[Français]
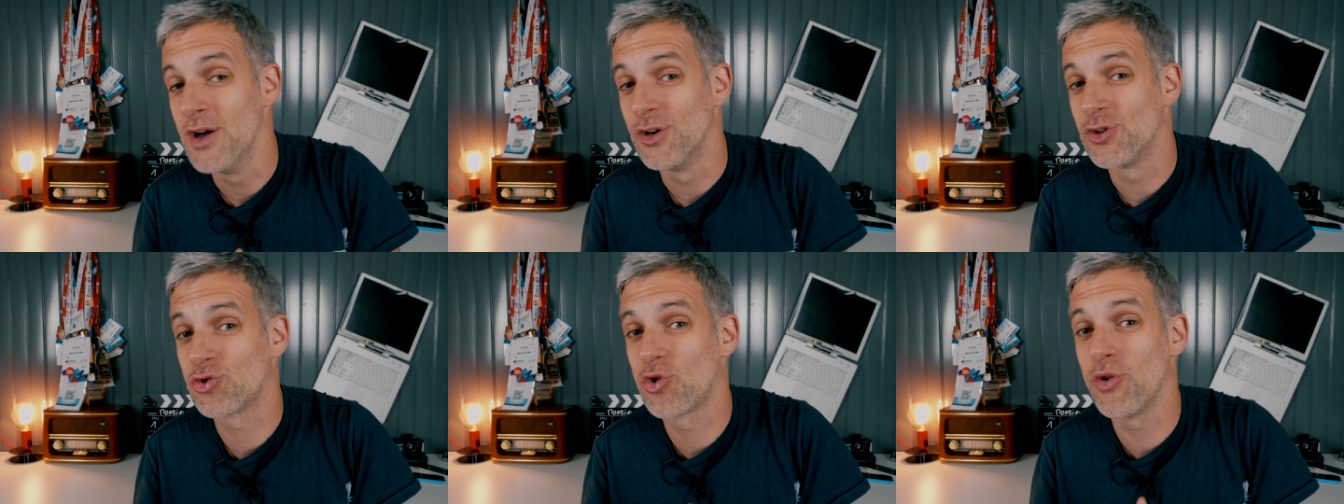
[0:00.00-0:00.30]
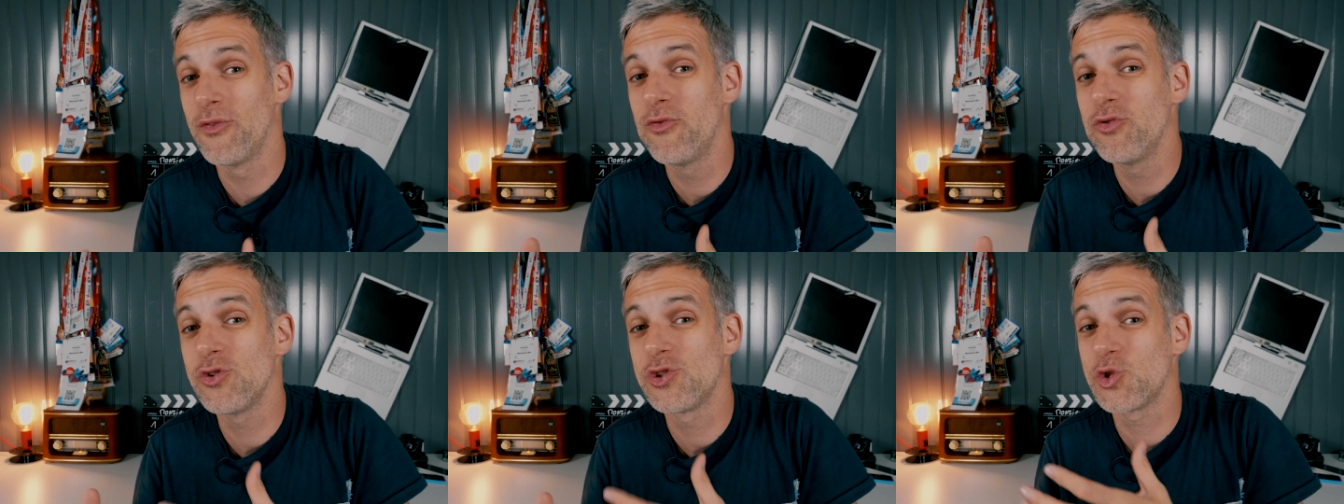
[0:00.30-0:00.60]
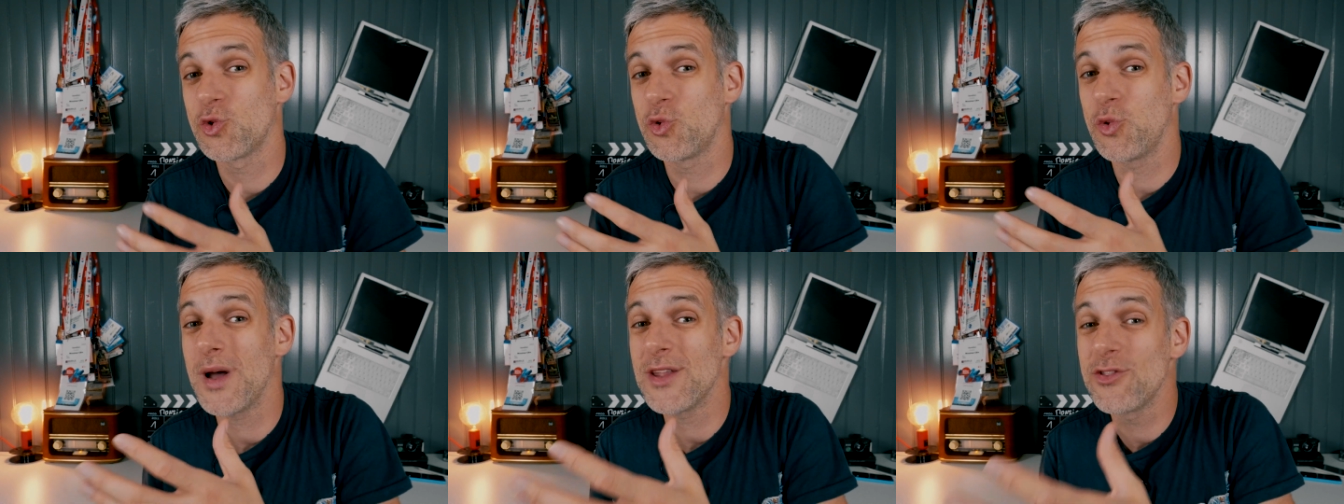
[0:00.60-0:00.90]
ce que vous
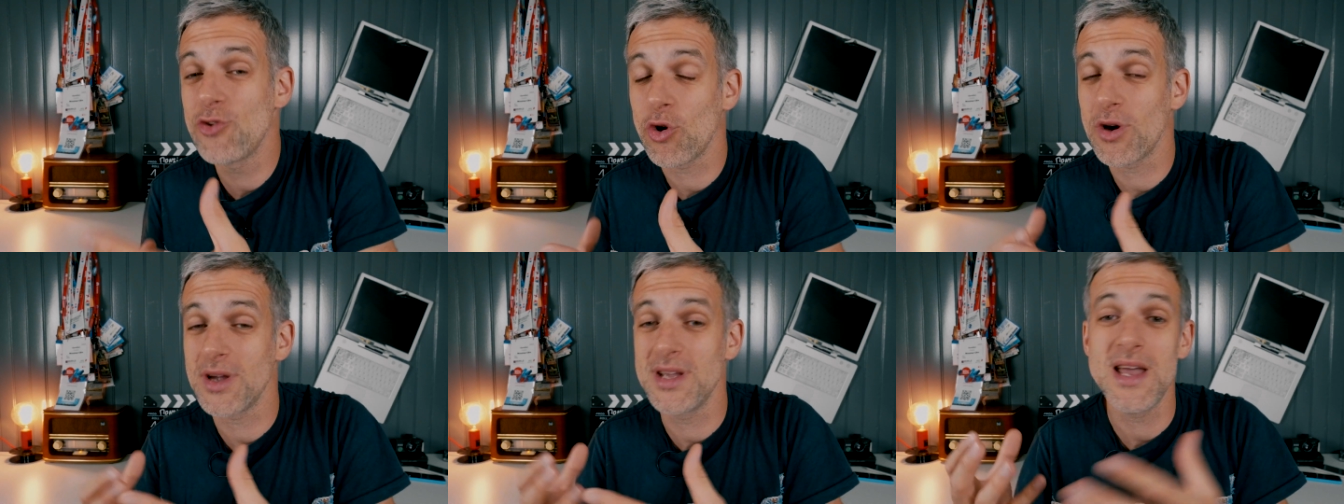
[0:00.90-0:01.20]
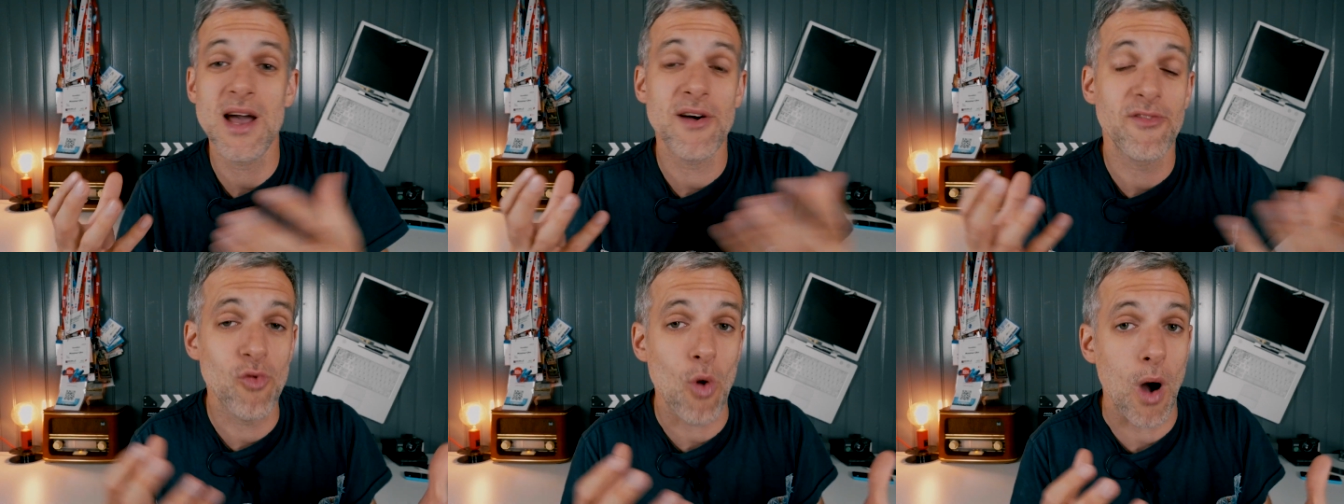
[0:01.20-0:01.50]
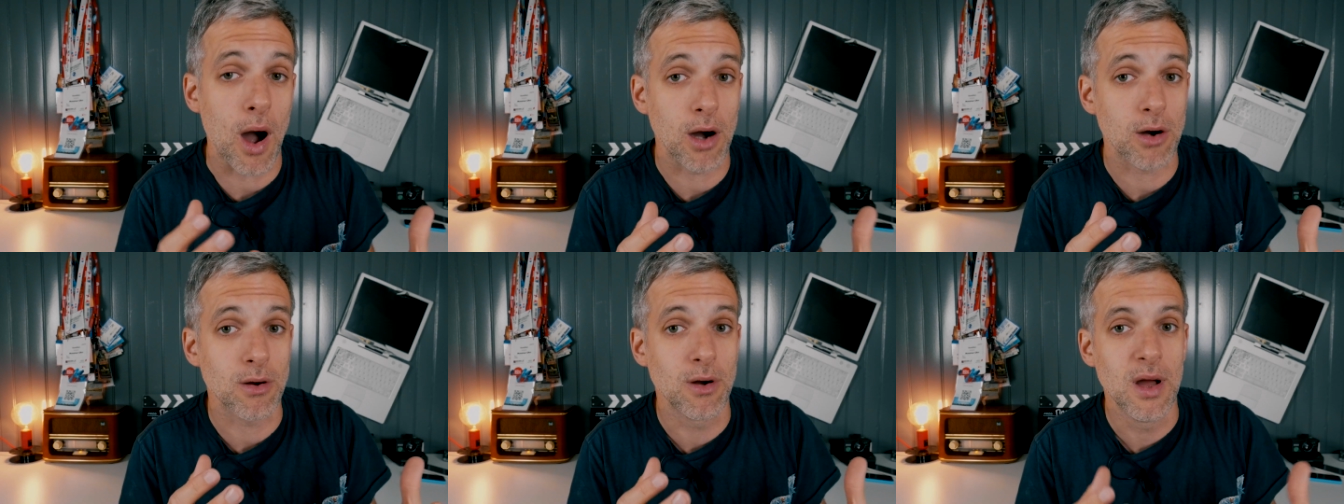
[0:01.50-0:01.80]
souhaiteriez
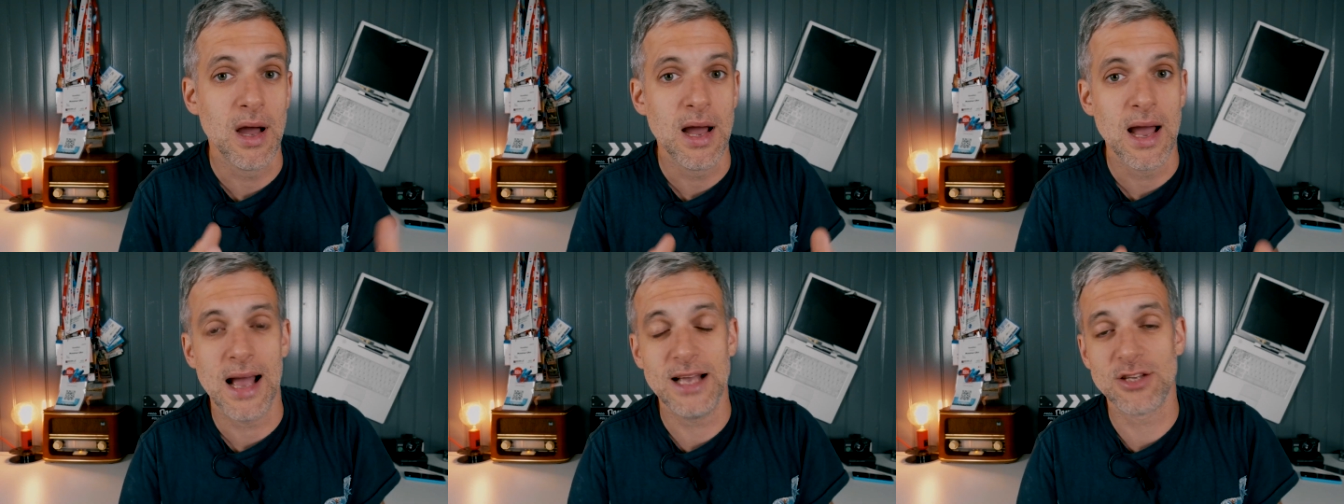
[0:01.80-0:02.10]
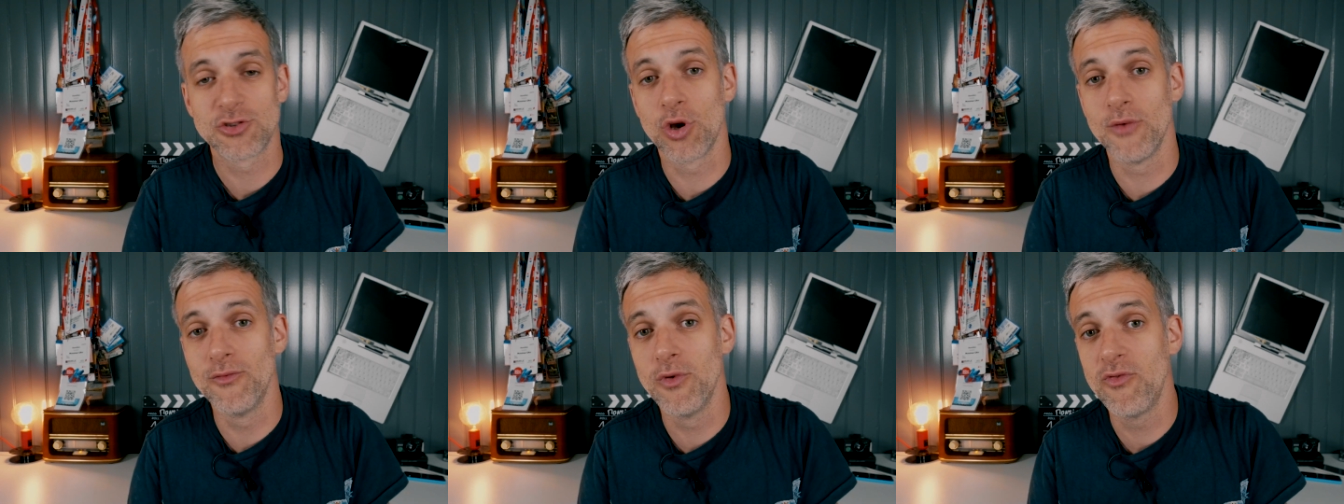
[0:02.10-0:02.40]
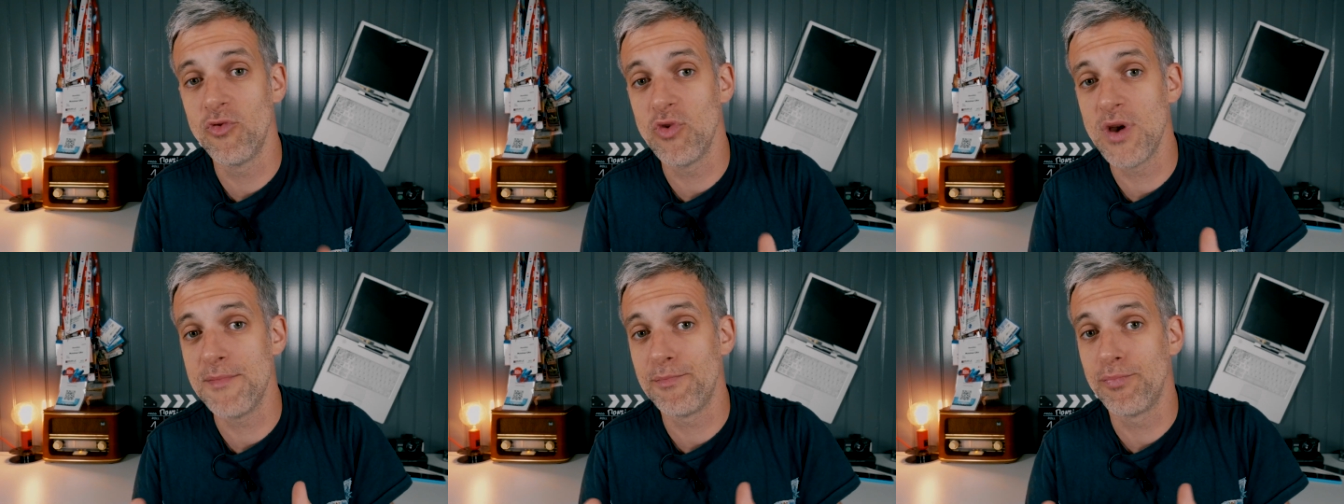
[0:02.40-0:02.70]
avoir. Est-ce que vous
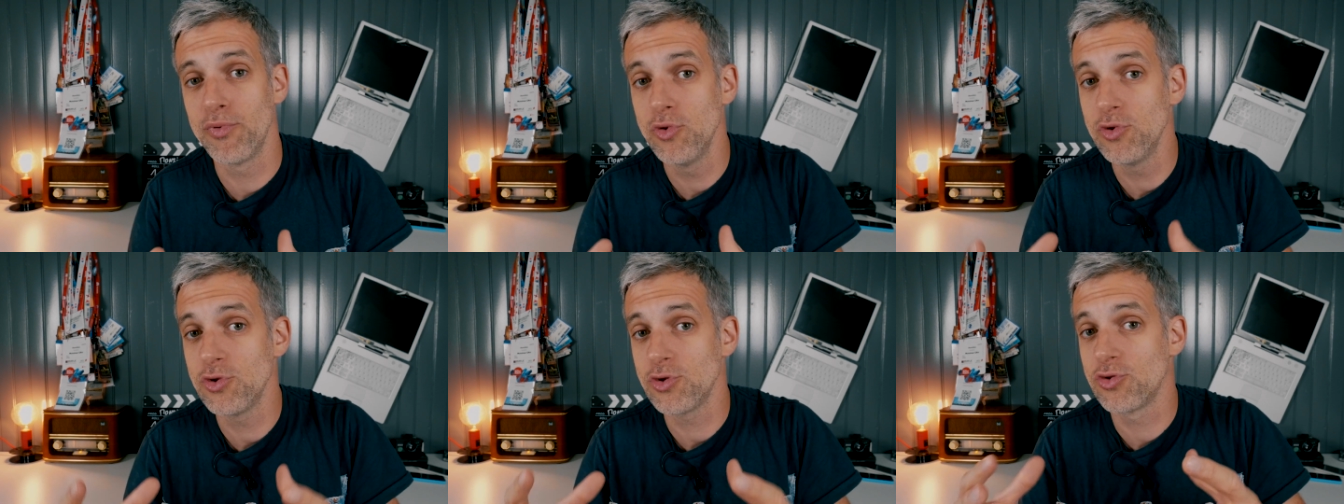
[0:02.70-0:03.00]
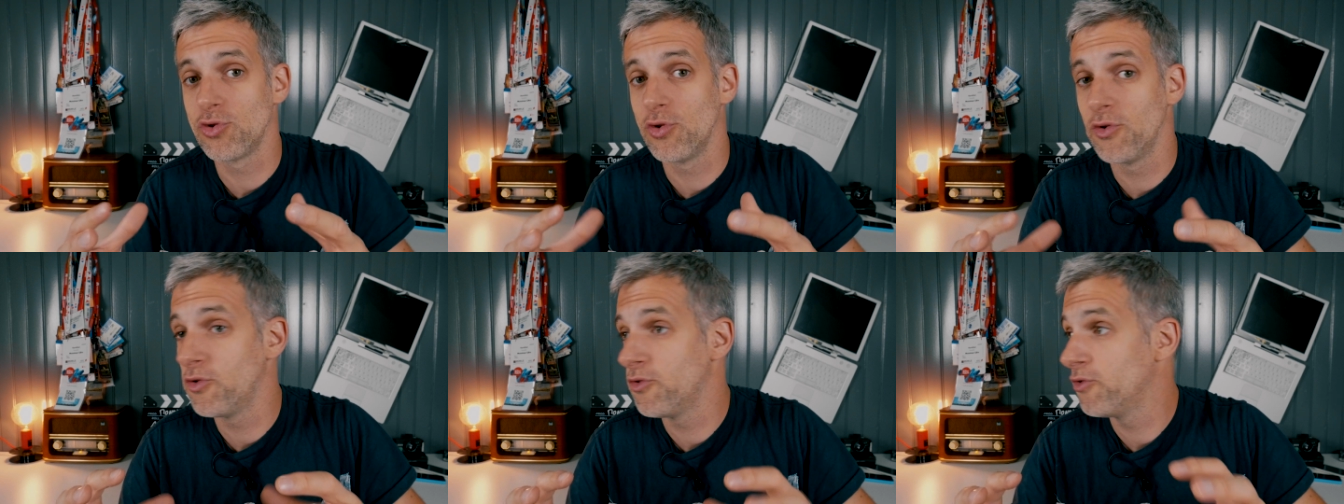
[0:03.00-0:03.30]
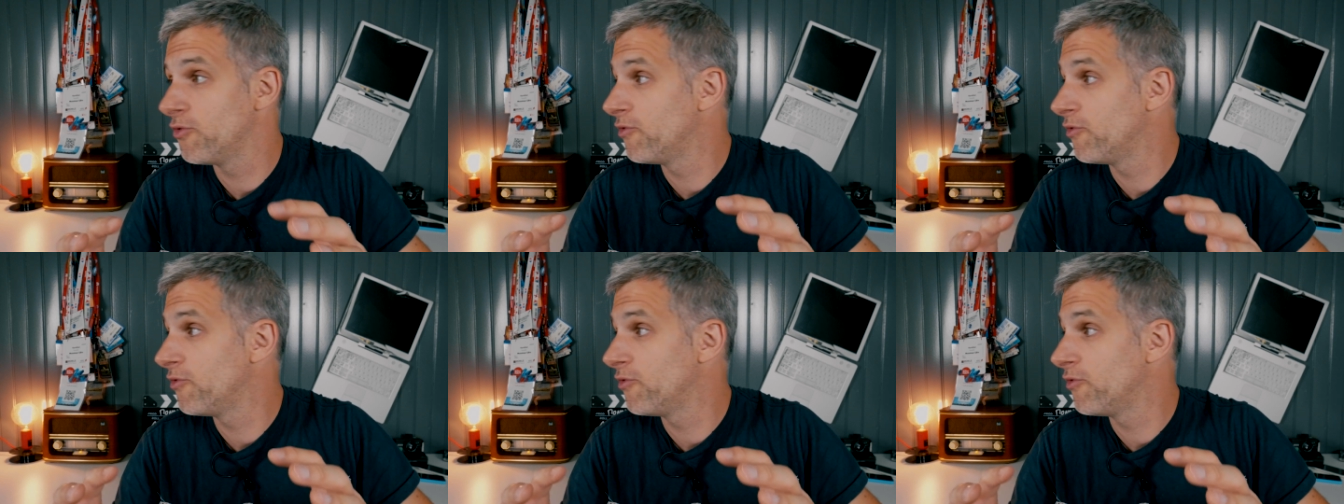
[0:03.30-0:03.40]
voulez plus de